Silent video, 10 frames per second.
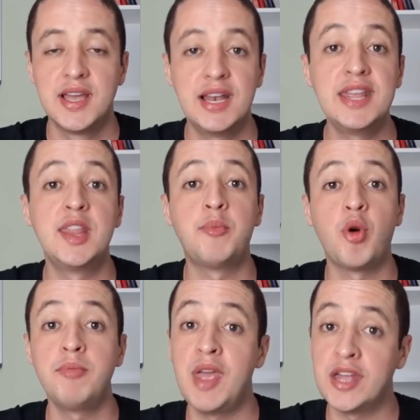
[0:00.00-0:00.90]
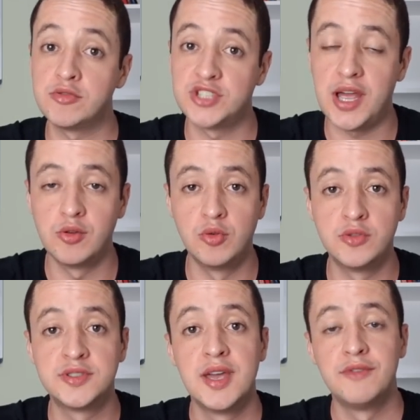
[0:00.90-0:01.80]
li depoimentos de
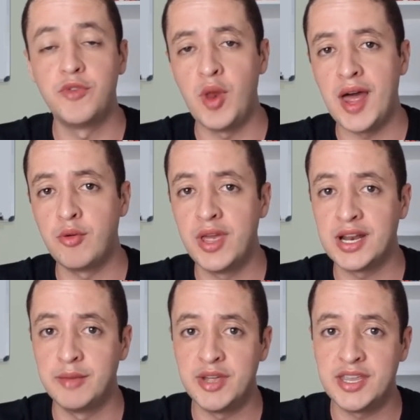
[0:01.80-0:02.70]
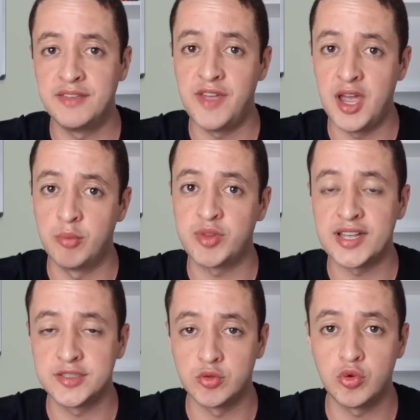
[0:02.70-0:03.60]
alunos, fui lá no Reclame Aqui ver a
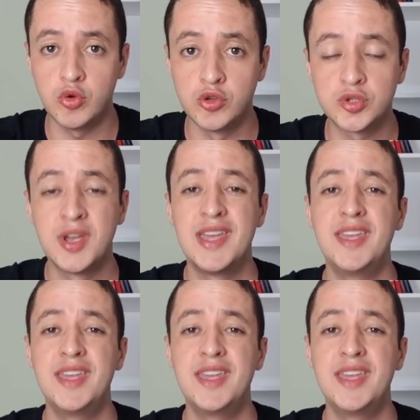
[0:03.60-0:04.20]
reputação do curso.